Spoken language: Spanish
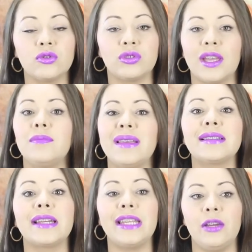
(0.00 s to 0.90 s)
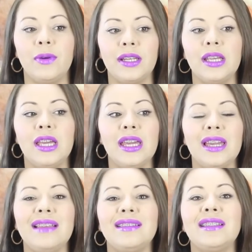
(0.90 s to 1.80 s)
que ustedes me escriban
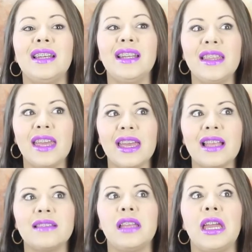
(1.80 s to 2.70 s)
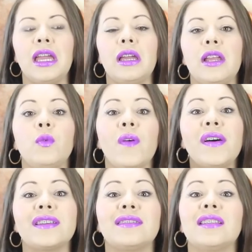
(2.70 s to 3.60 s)
y si tienen ideas de
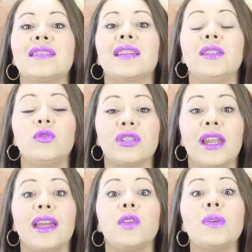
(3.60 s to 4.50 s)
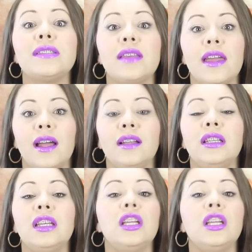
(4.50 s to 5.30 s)
nuevas recetas que les gustaría que yo hiciera,